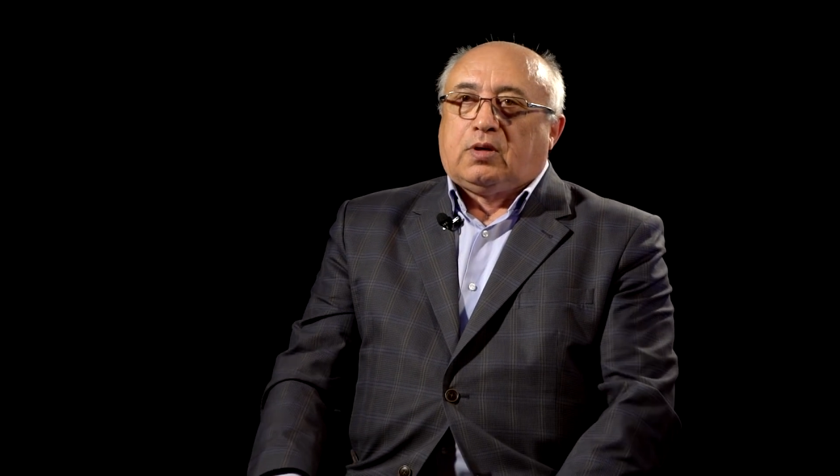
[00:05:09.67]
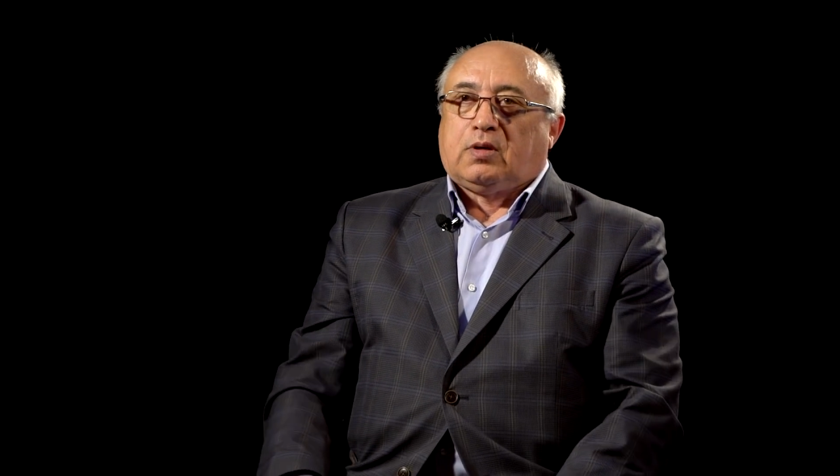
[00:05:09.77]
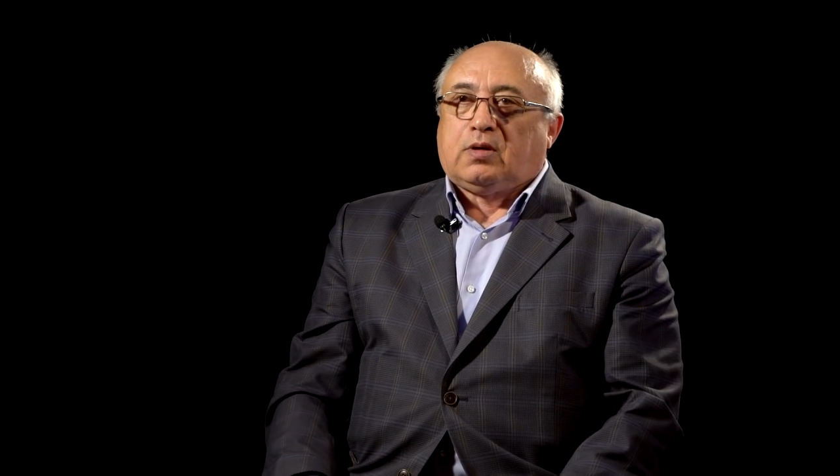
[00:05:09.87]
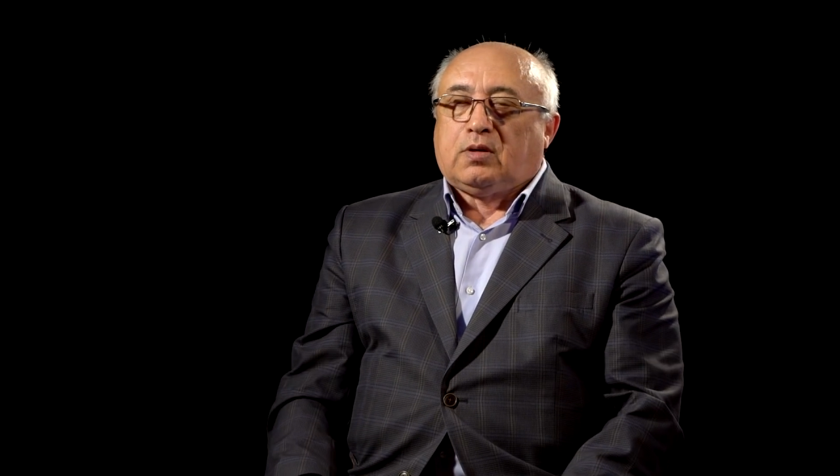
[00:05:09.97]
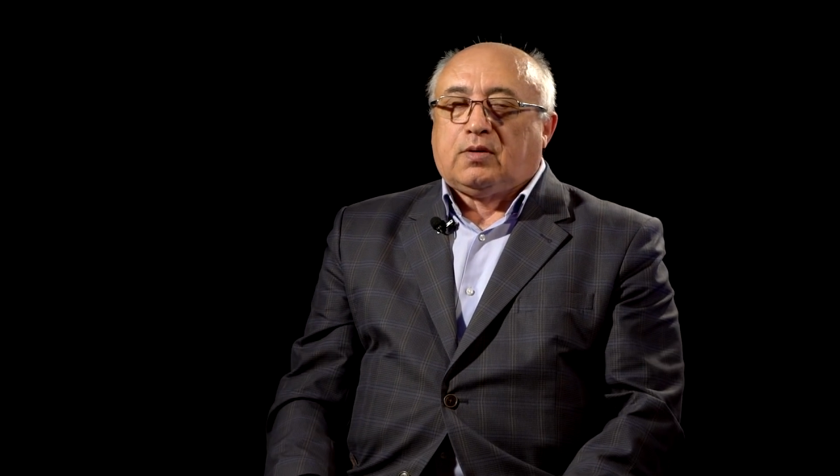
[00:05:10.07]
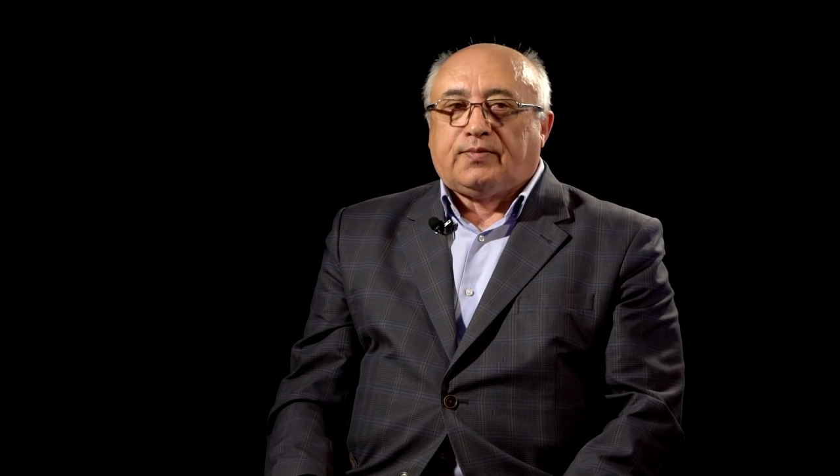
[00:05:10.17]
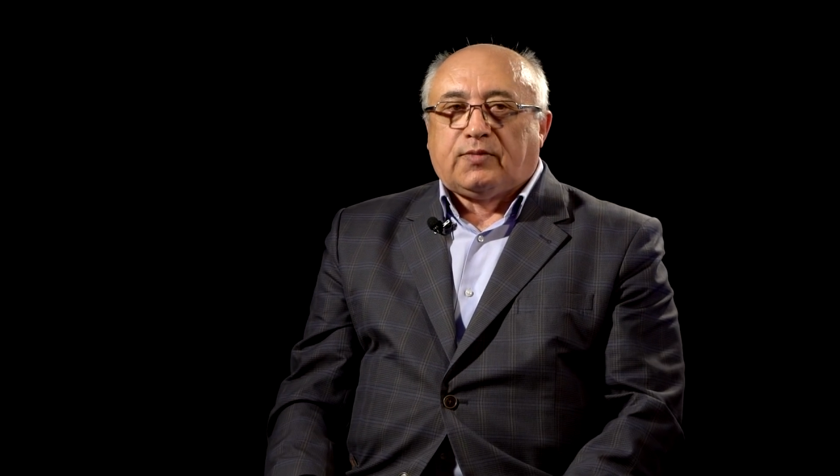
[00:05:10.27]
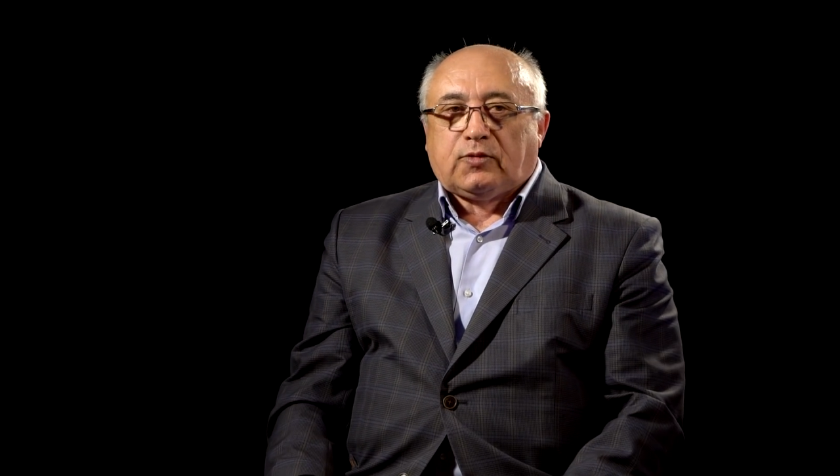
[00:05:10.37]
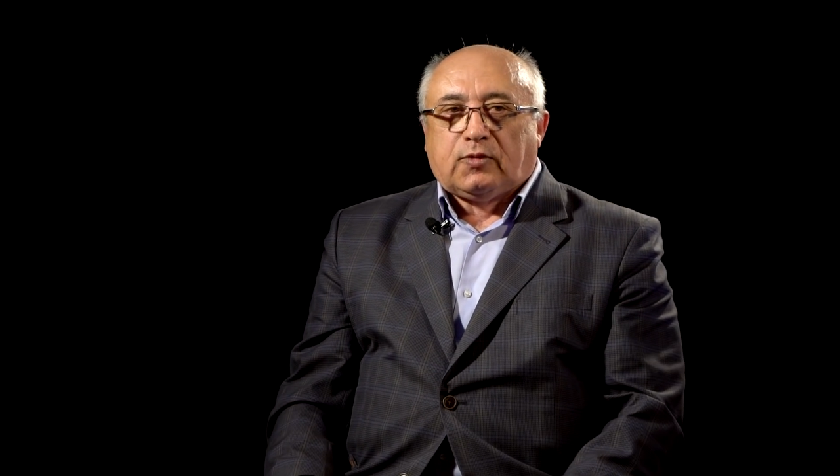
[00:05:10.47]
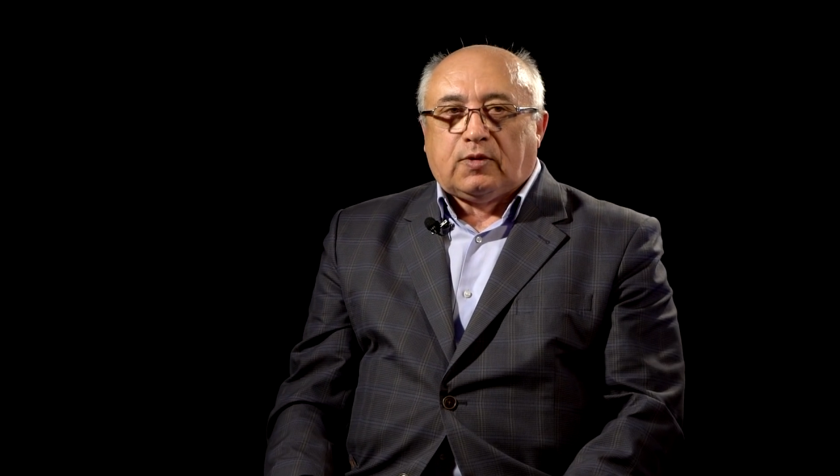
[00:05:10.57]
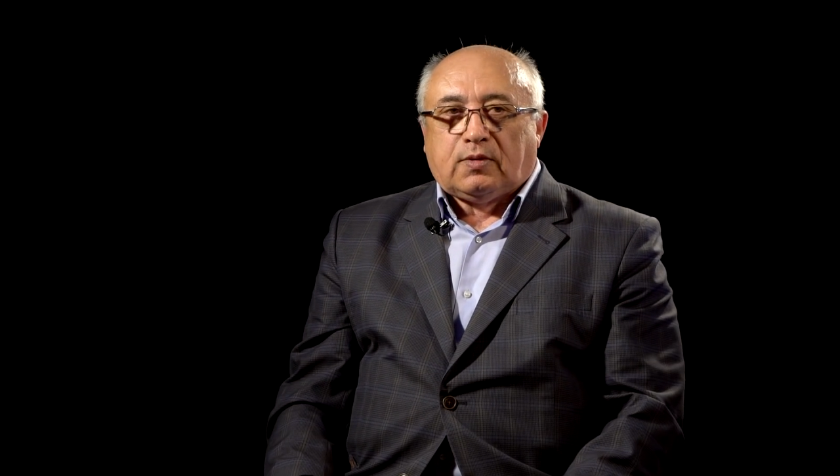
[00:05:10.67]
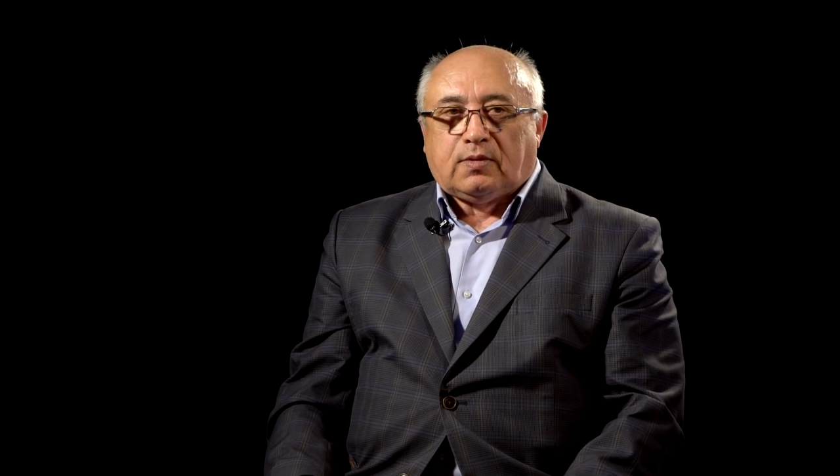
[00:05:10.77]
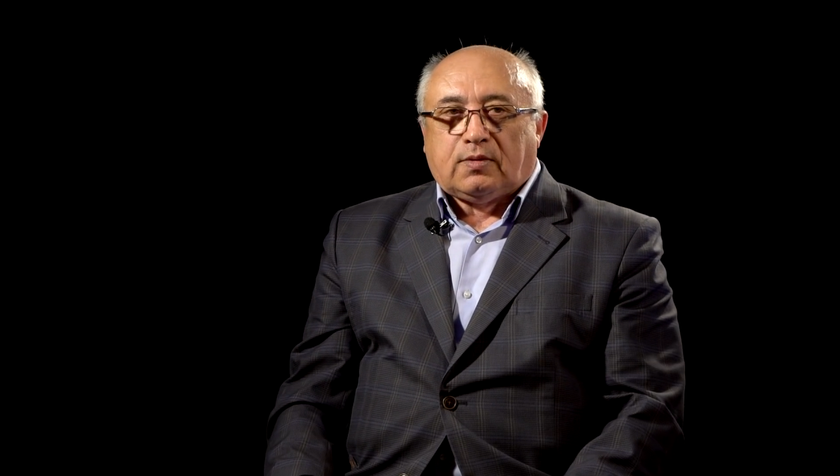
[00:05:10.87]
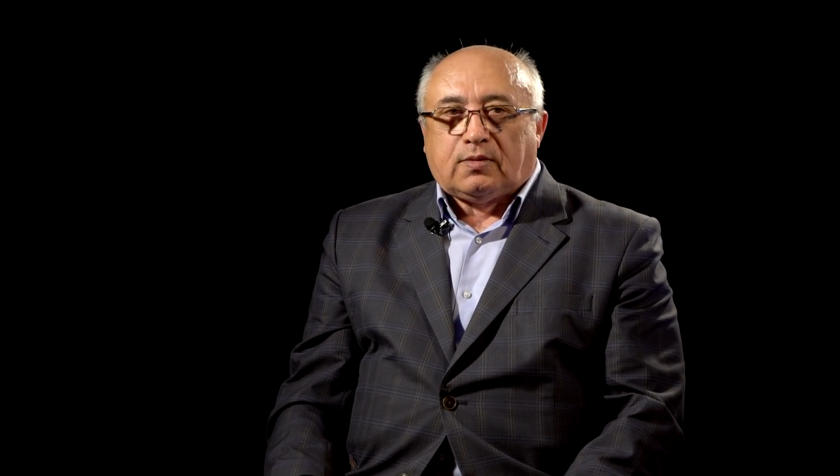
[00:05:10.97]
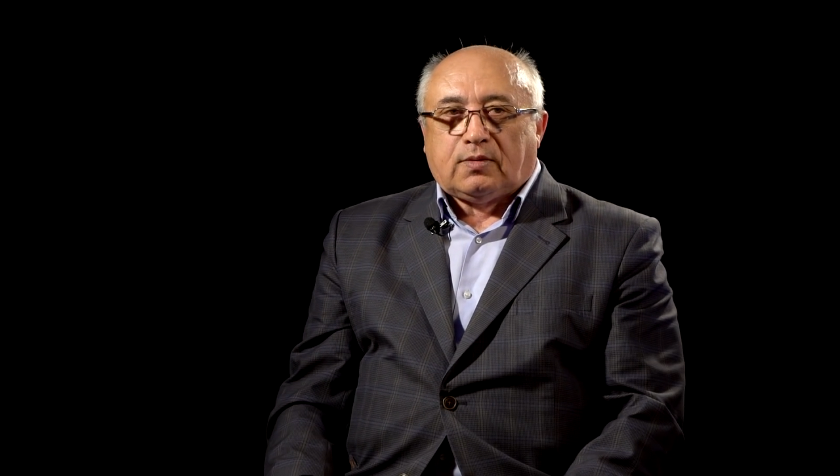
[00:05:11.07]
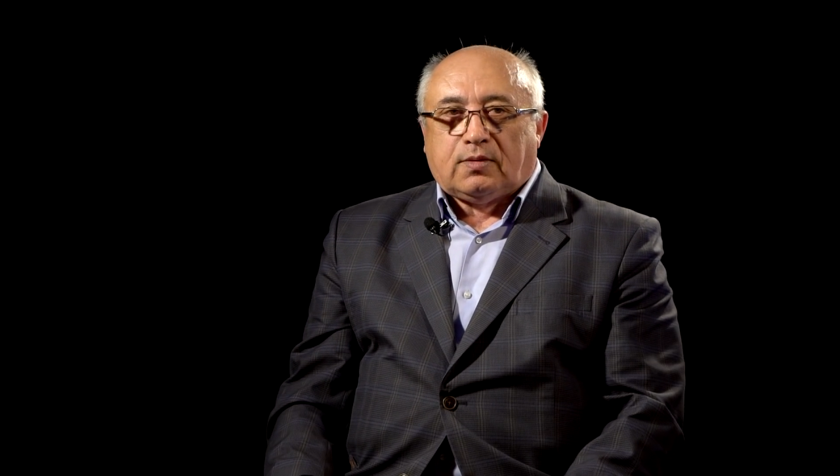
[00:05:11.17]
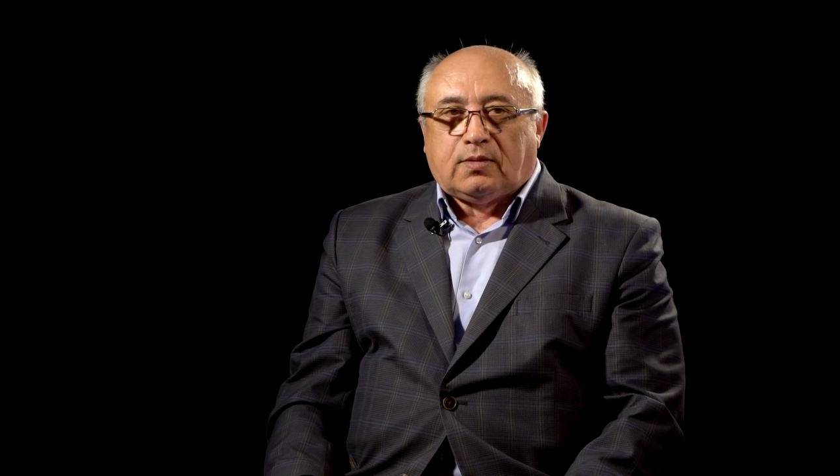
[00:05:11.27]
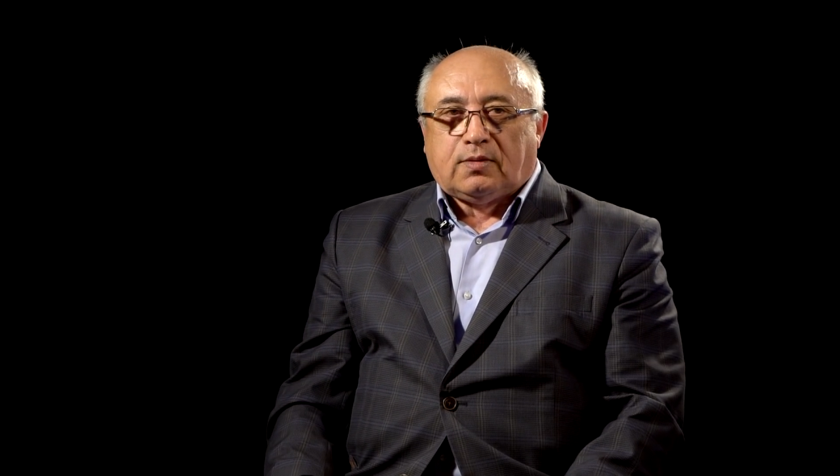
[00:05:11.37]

э, э,